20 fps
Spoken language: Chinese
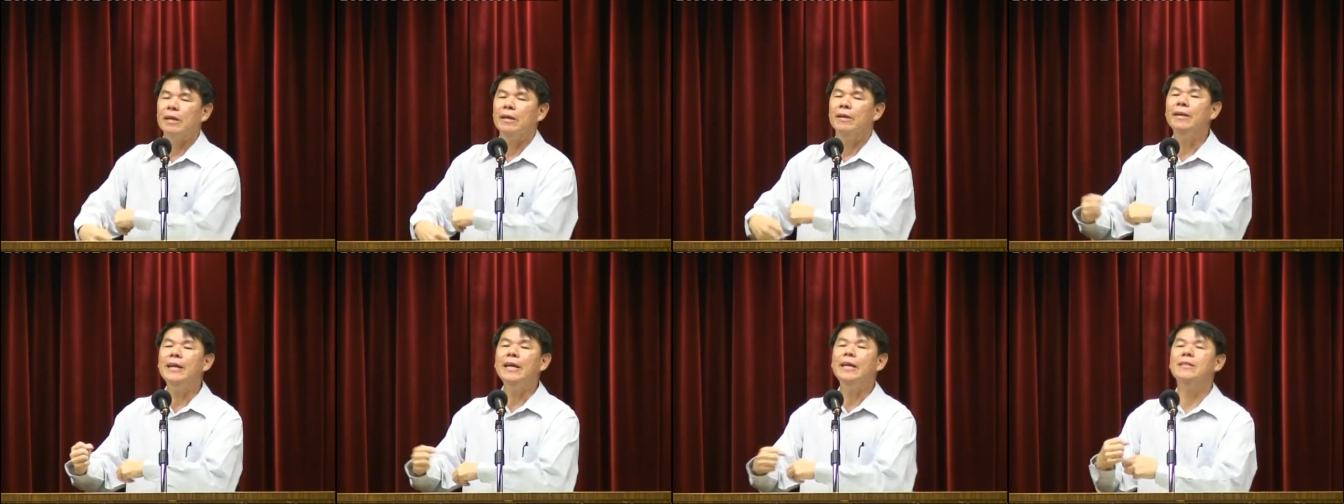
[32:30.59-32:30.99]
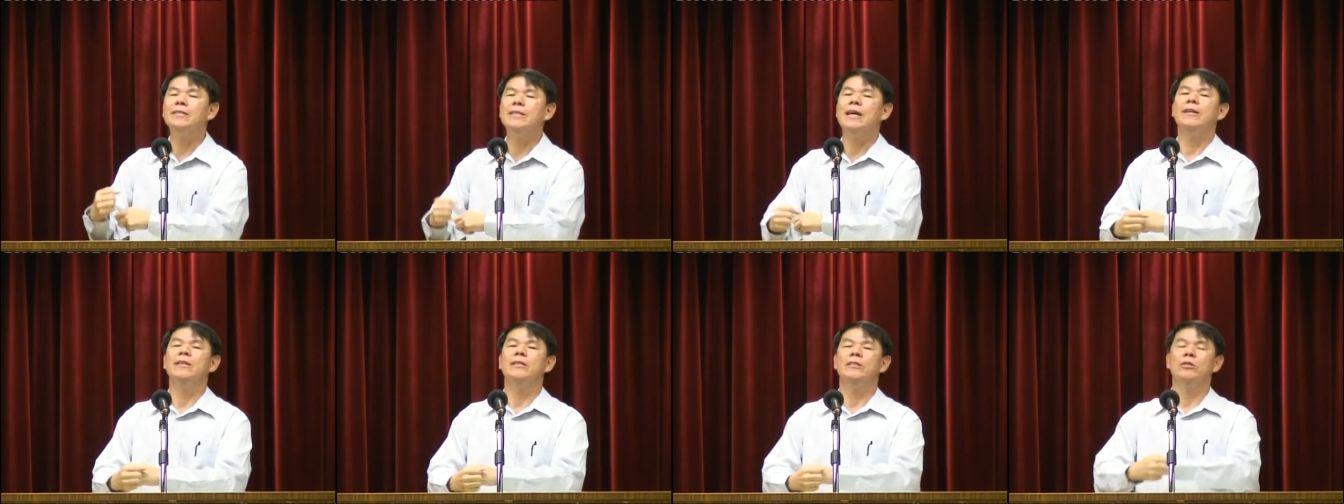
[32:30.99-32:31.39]
内
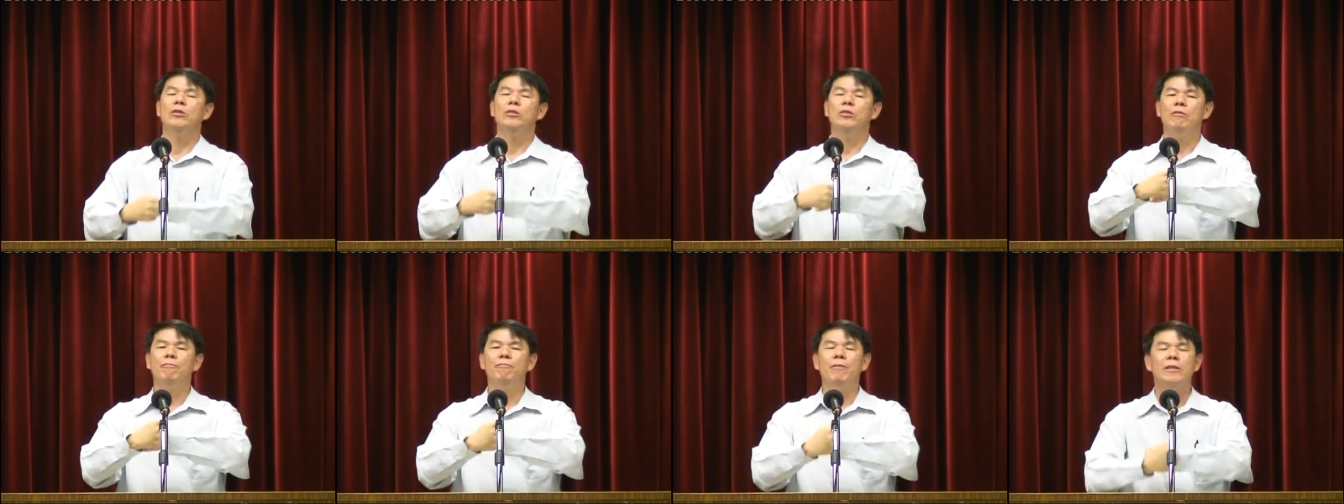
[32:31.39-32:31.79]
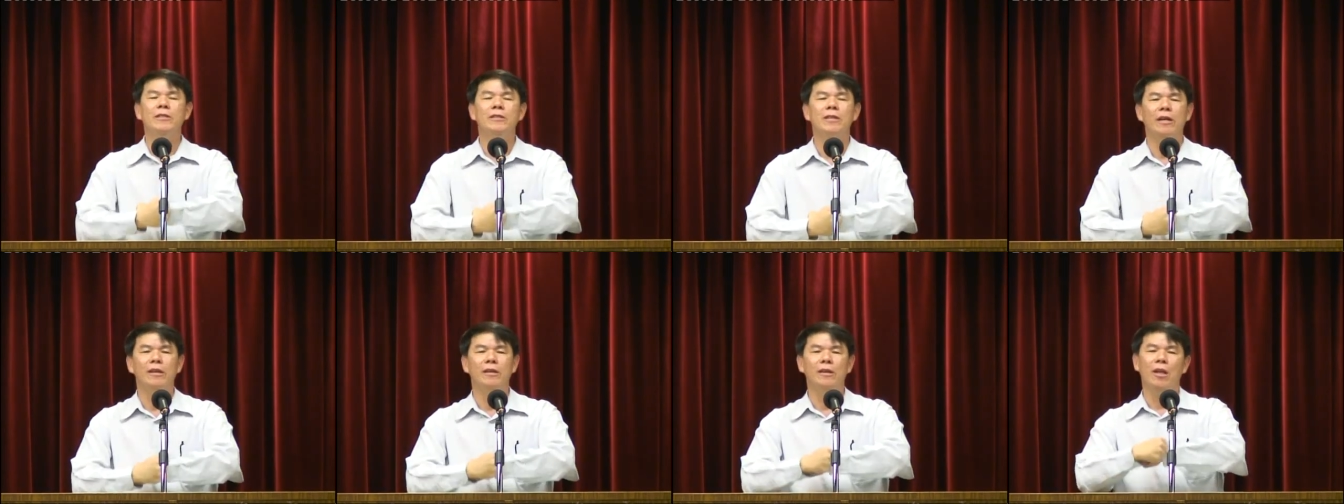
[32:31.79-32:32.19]
战了之后就分
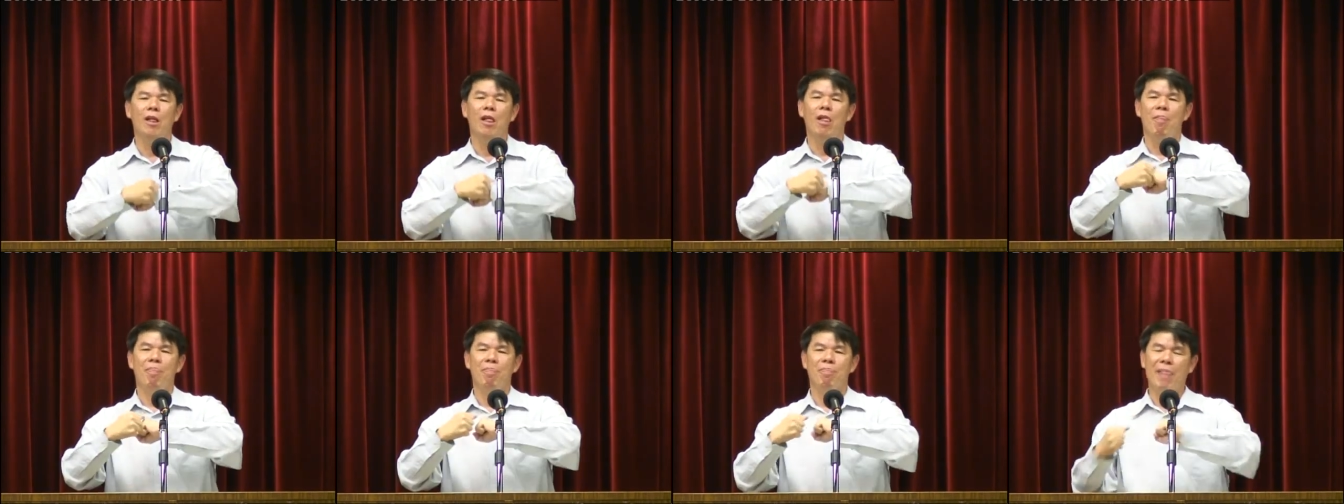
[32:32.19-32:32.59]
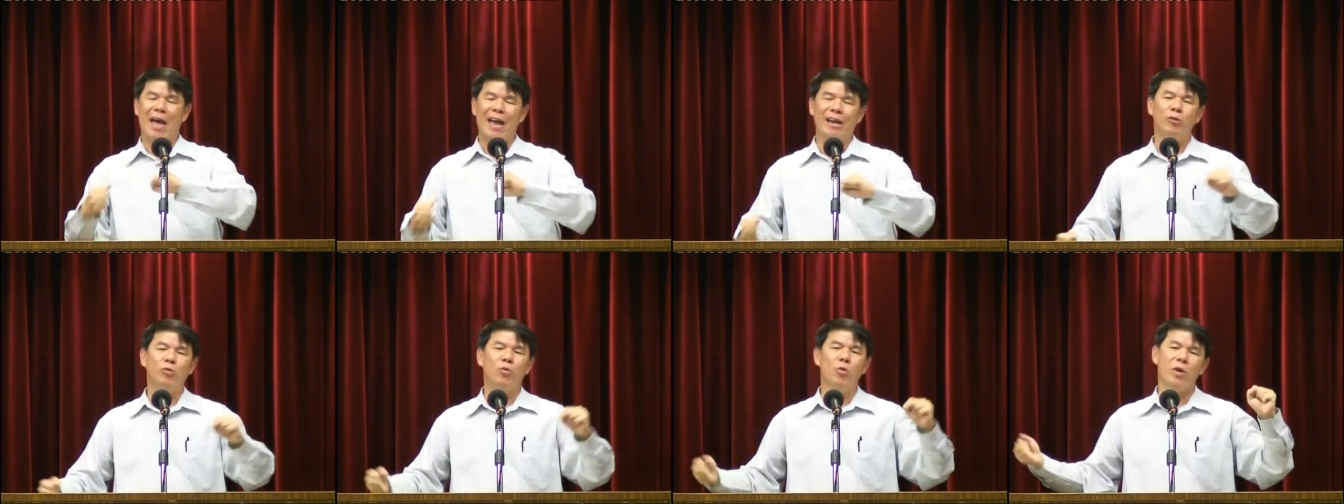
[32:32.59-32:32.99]
成
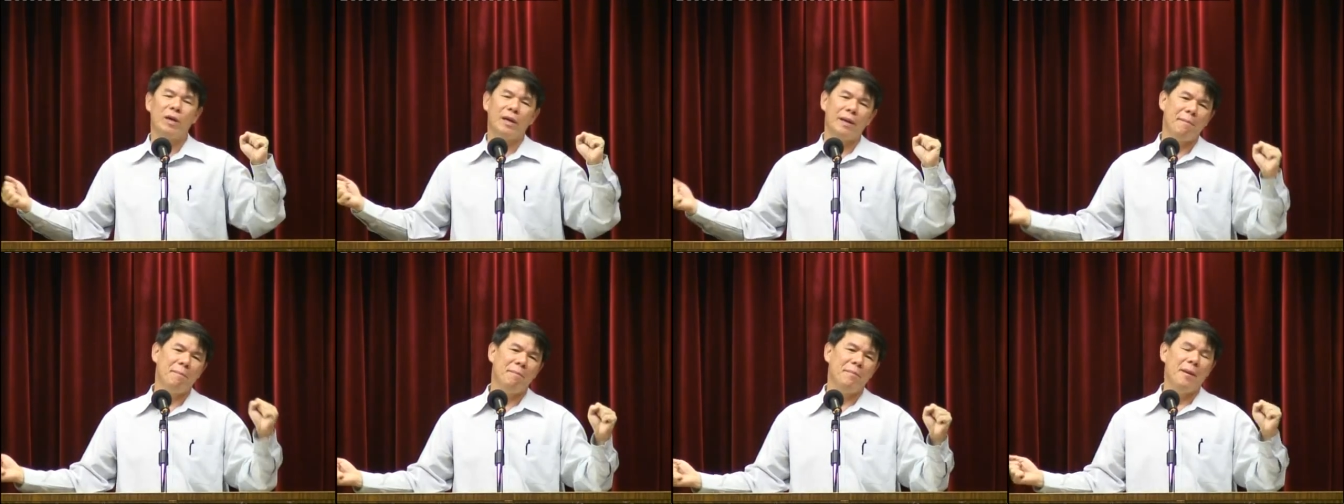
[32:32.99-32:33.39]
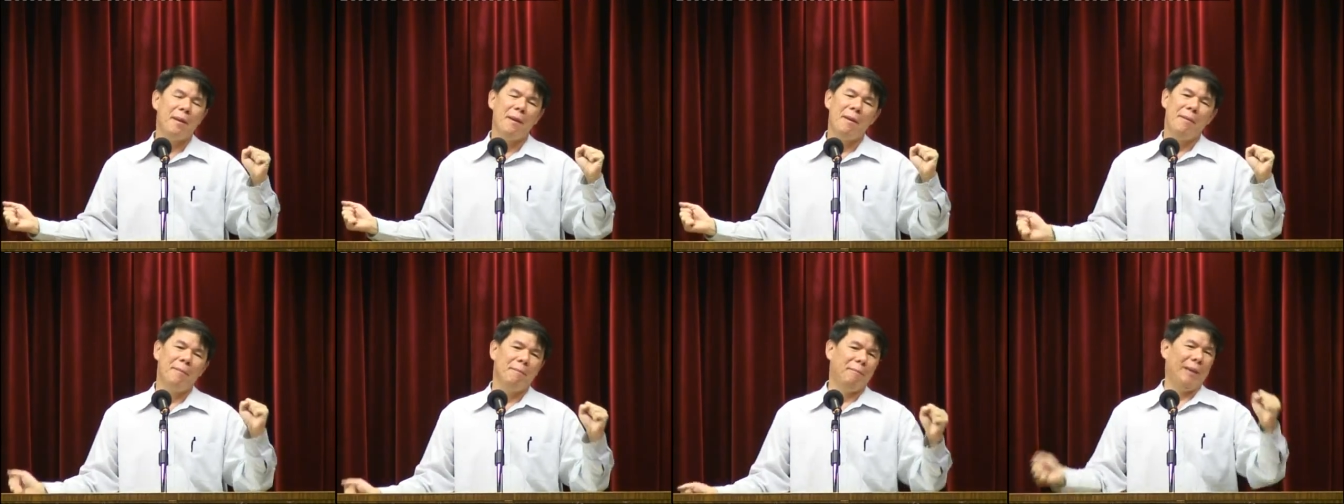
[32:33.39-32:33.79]
南国跟
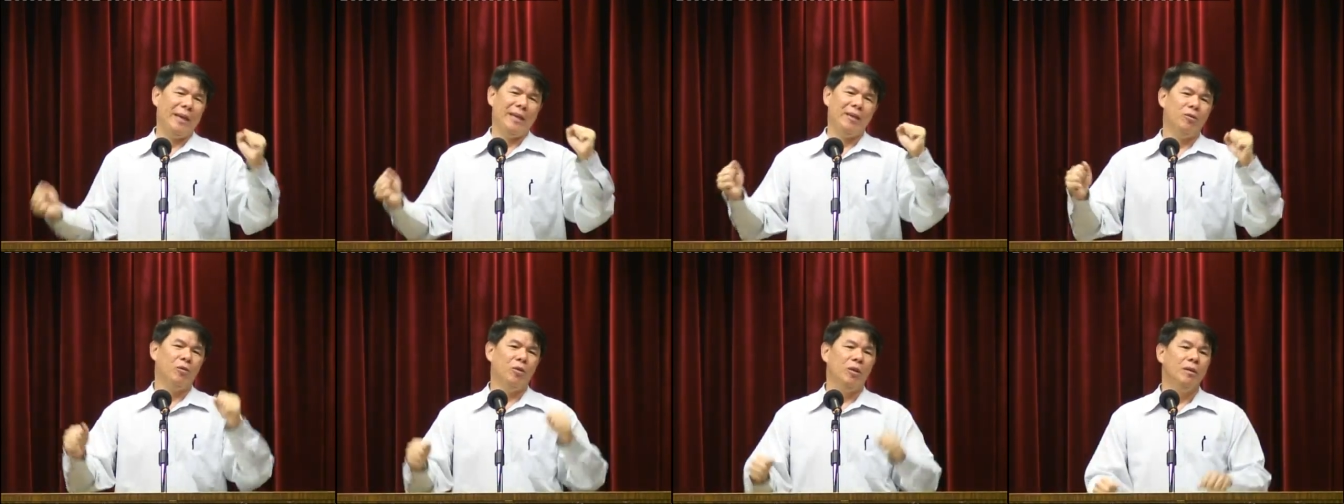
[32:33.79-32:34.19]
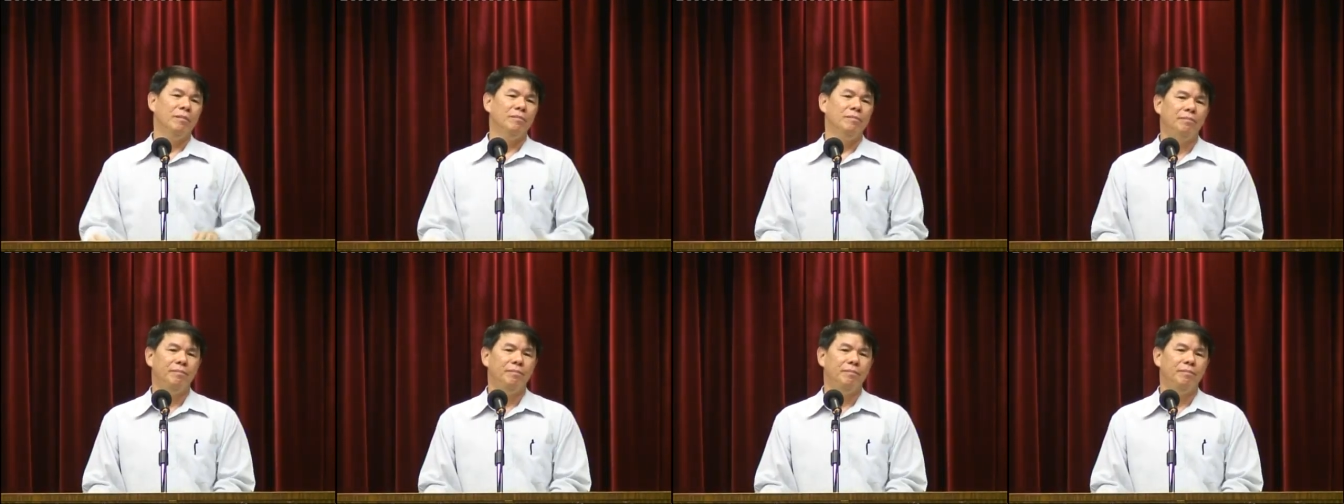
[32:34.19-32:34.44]
北国，